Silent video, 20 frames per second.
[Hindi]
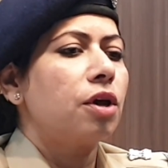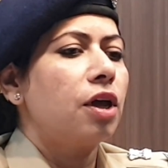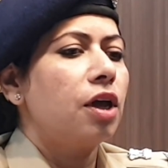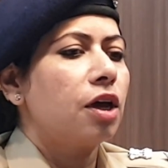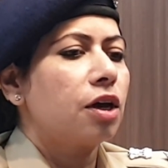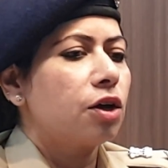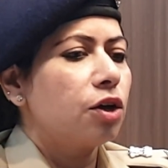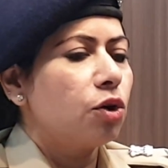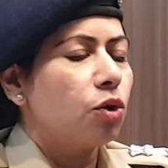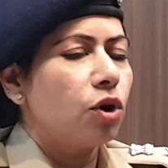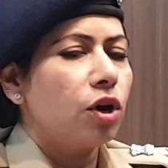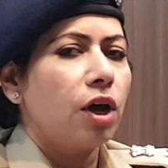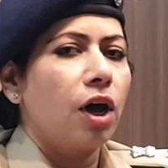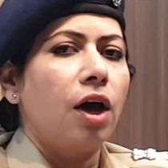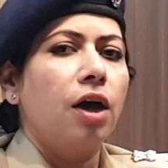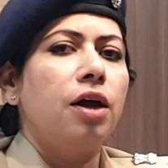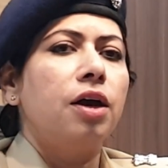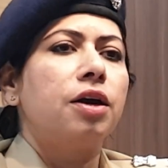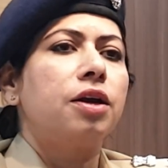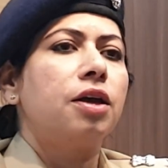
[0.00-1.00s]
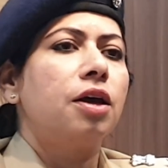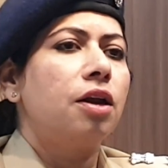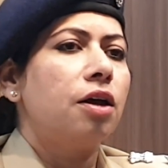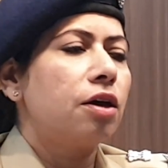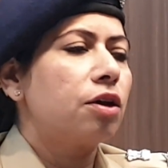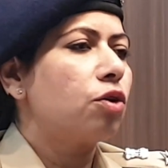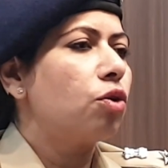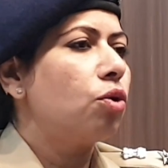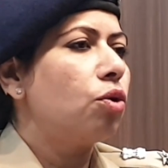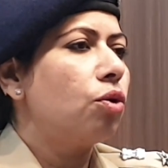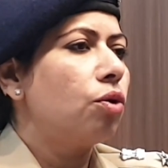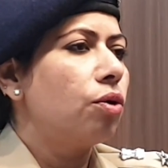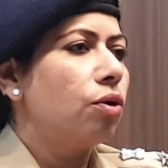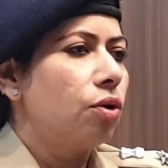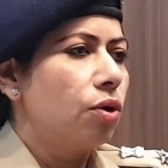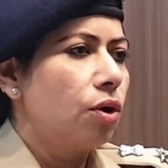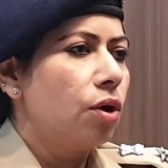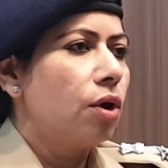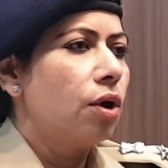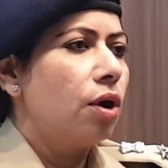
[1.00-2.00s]
एक इन्होंने हायर्ड किलर को
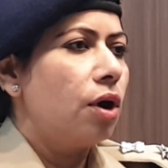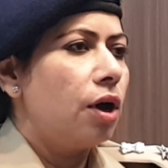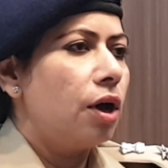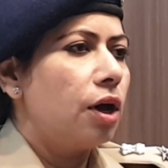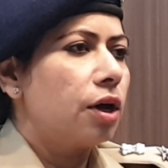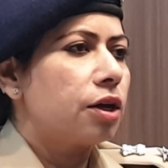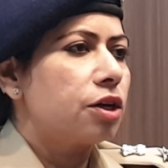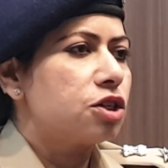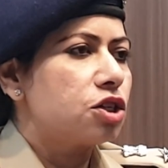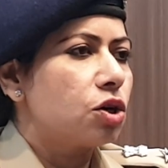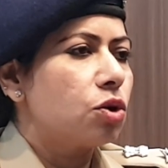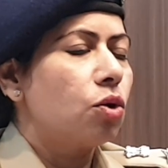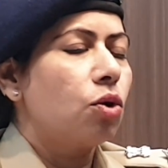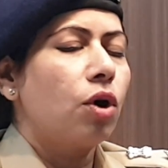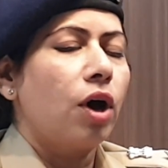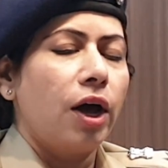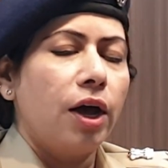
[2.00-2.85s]
किसी को